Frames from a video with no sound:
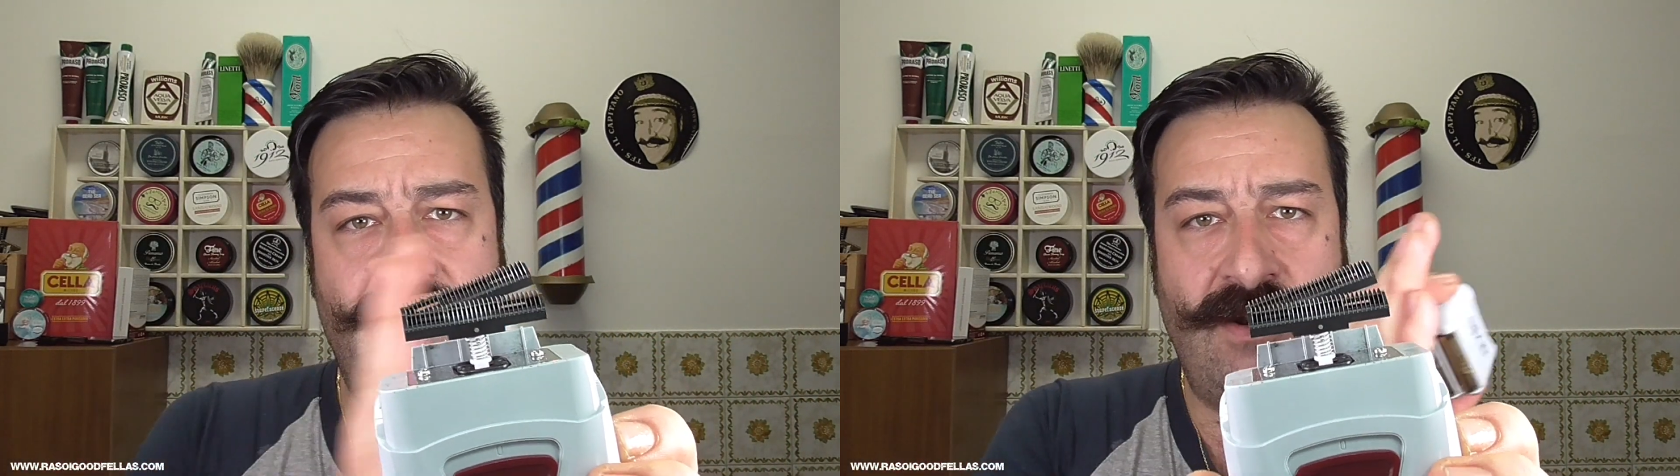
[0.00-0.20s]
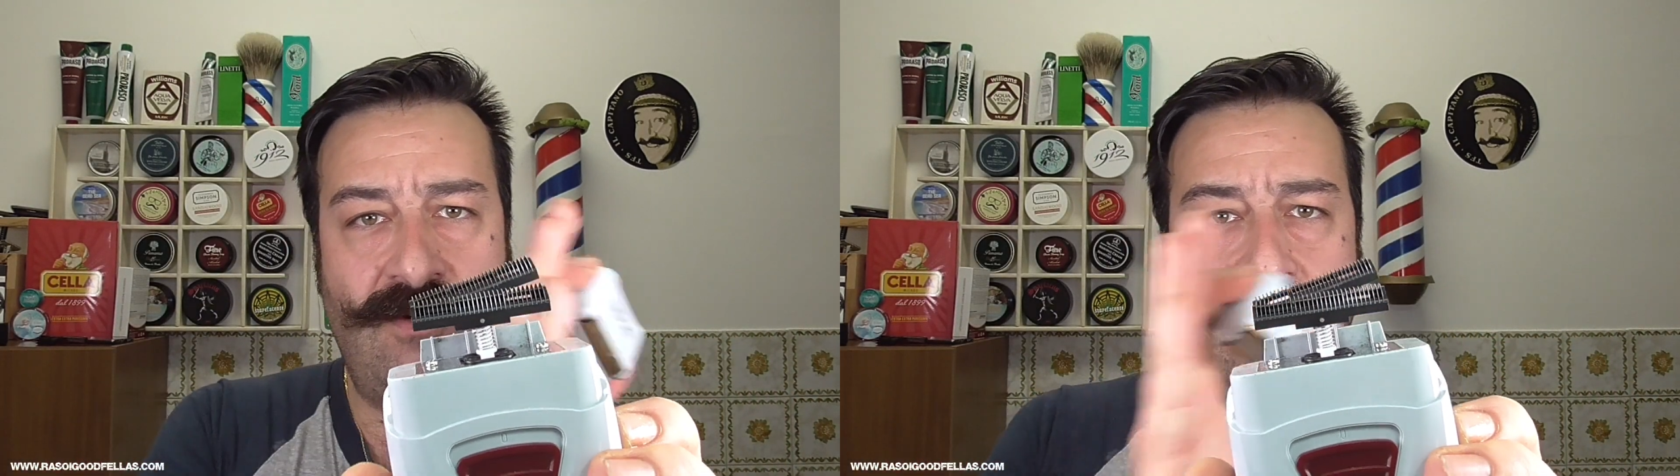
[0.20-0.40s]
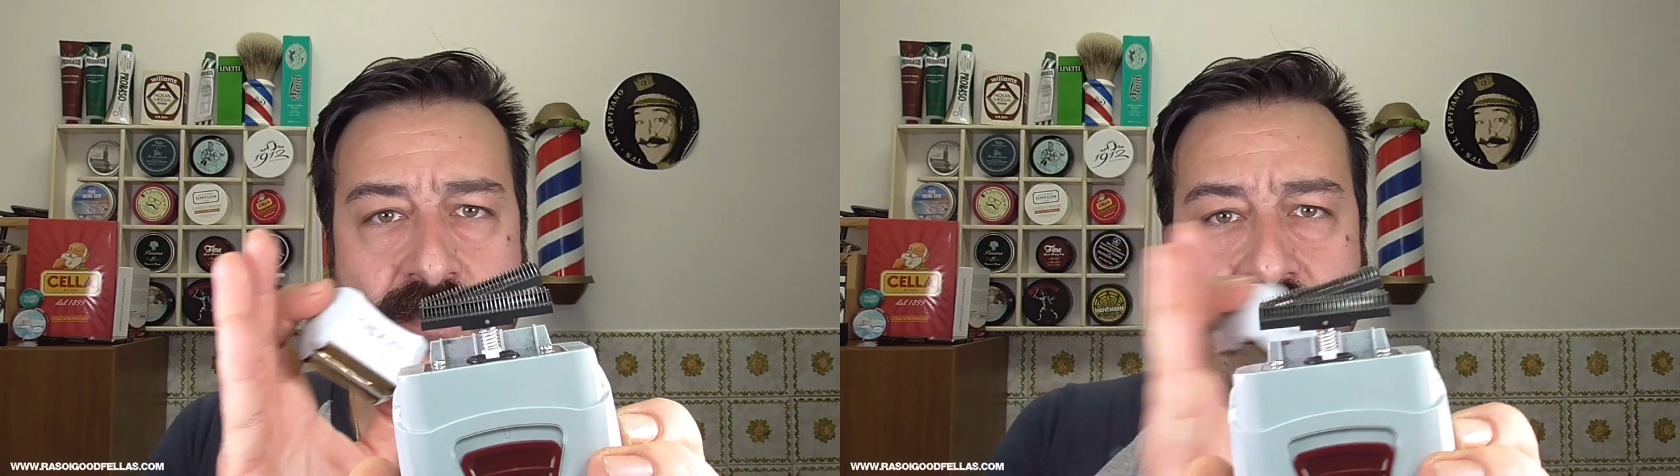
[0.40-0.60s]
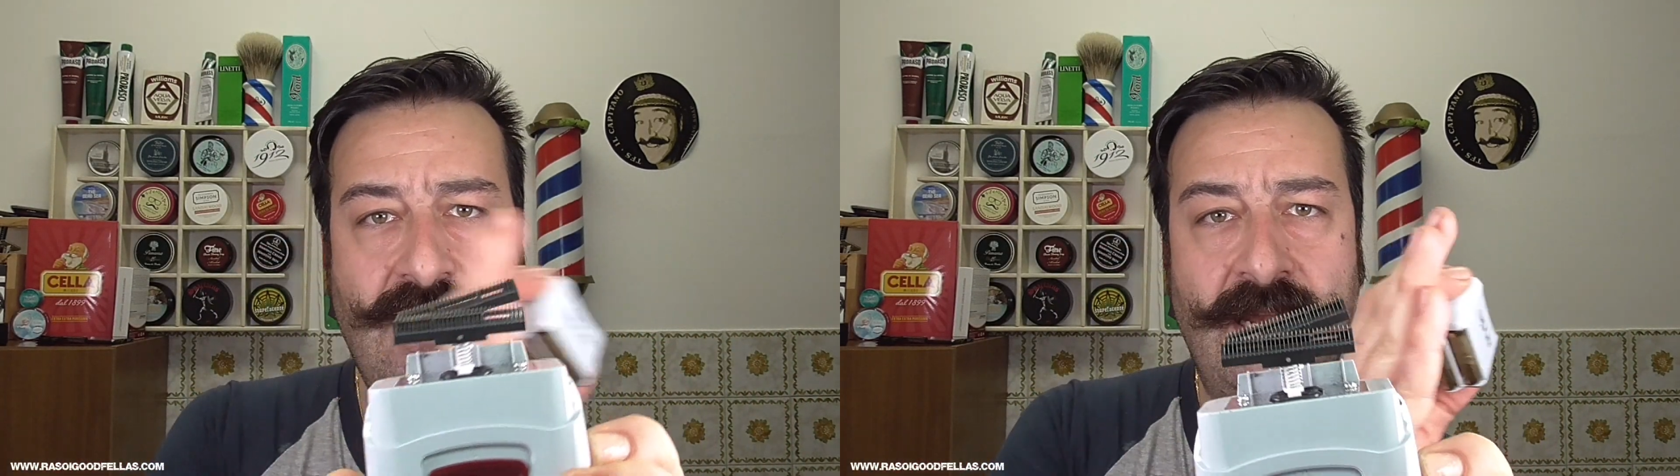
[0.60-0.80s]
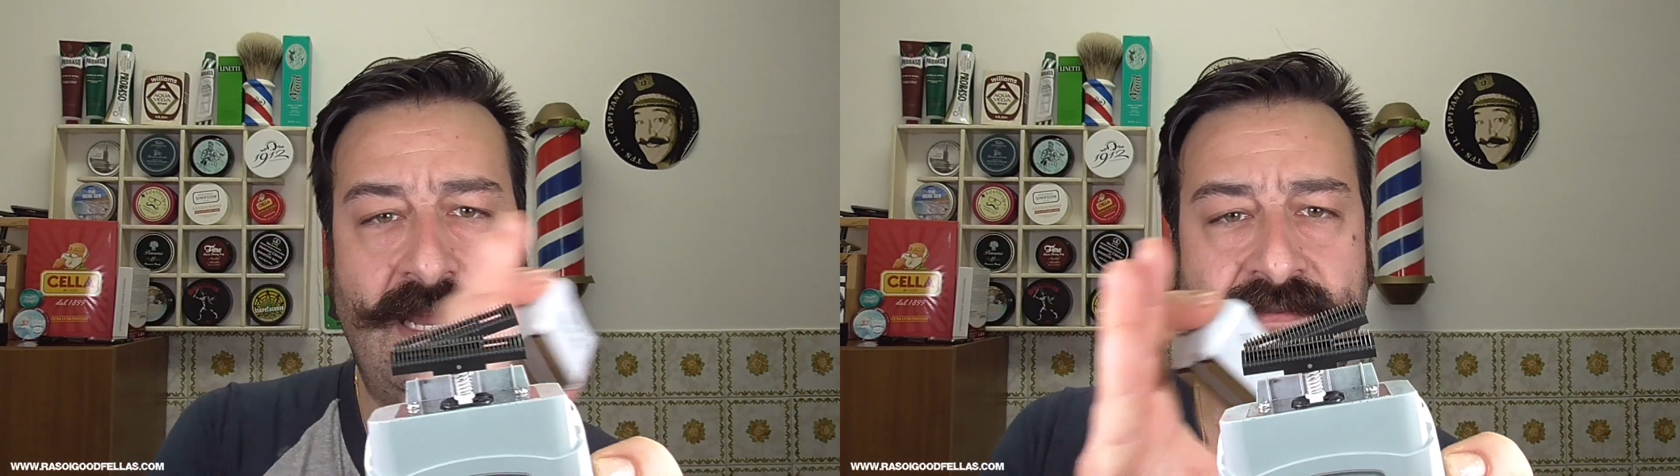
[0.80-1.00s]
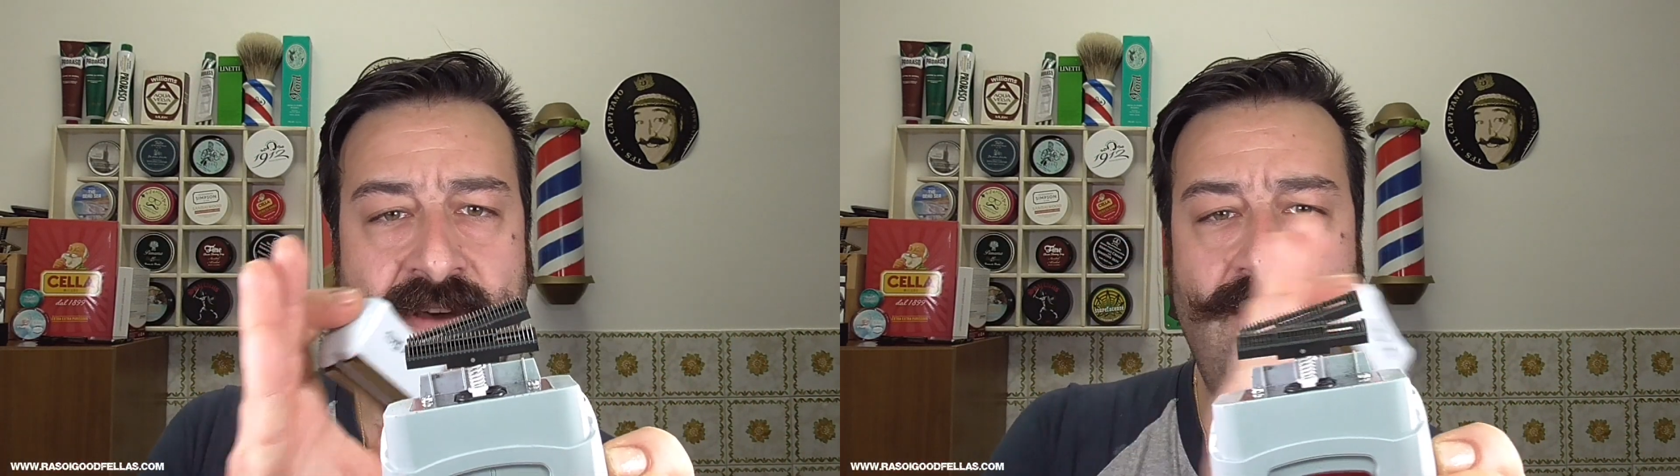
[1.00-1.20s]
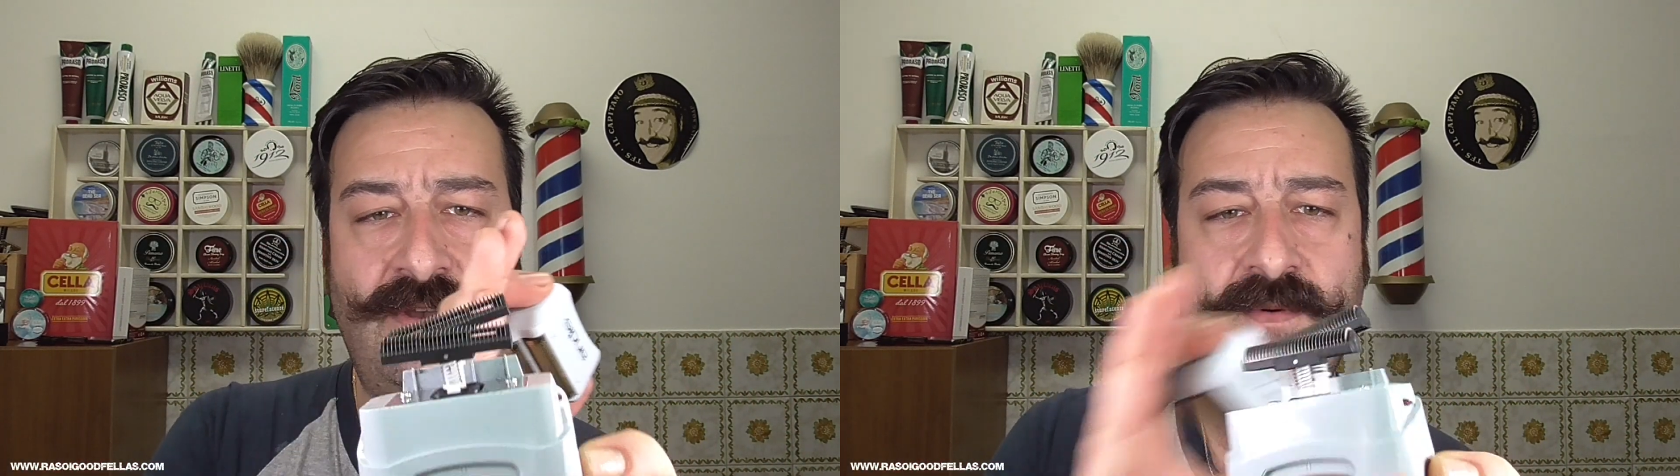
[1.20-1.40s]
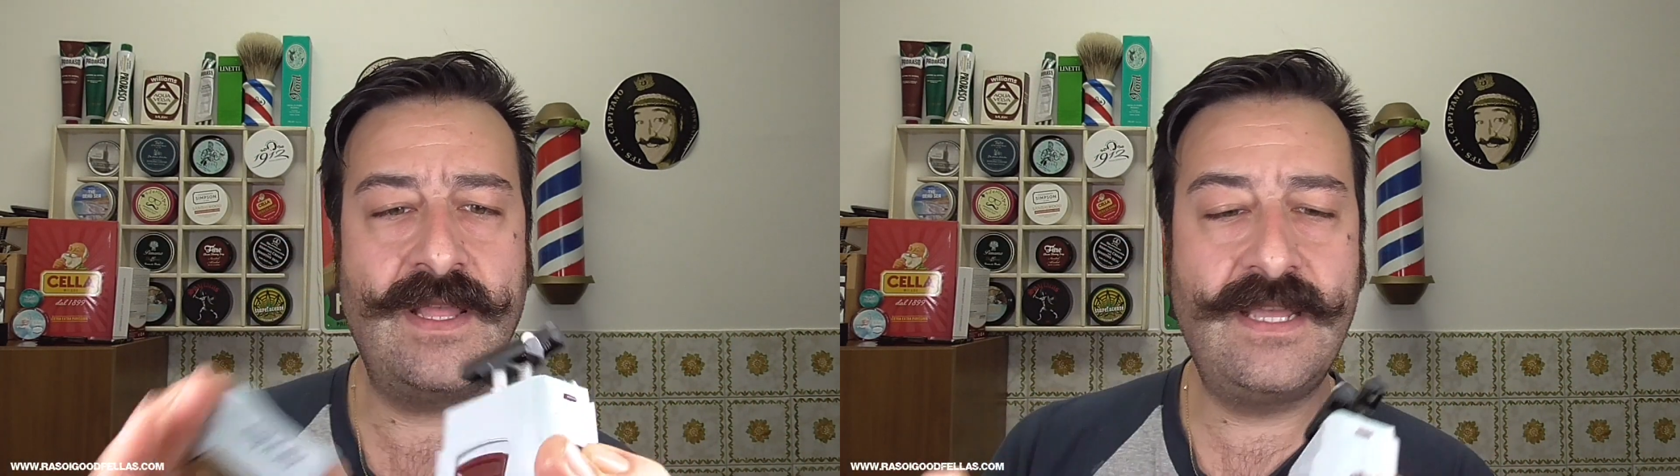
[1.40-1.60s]
fanno di qua e di là, fanno
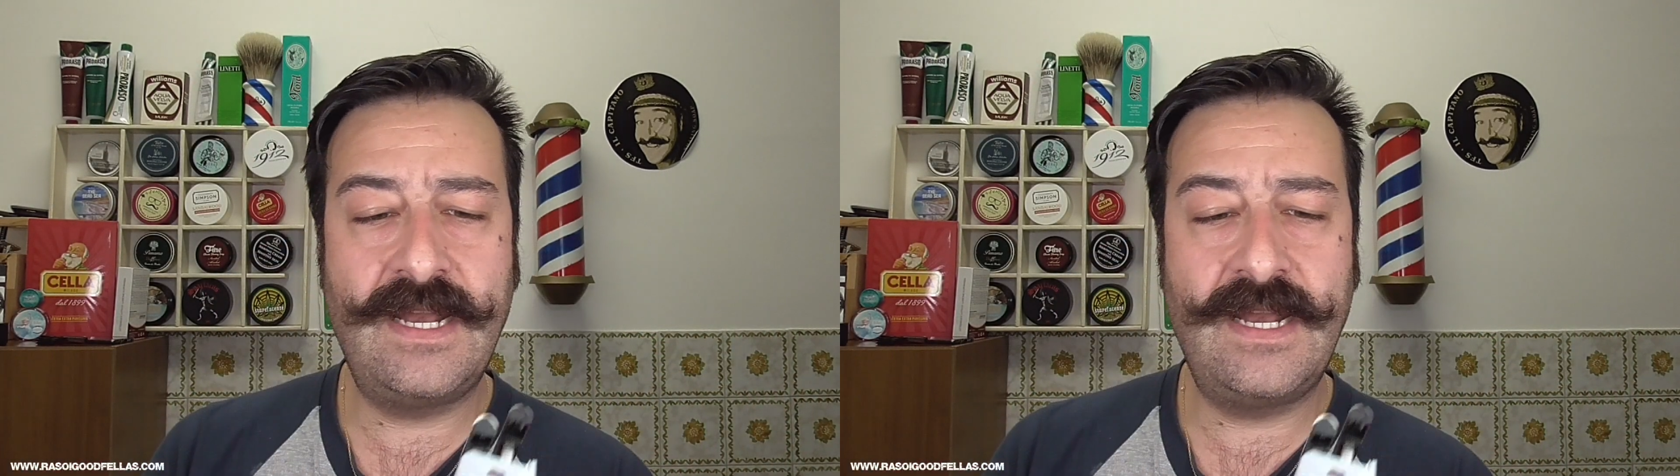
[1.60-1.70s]
di qua e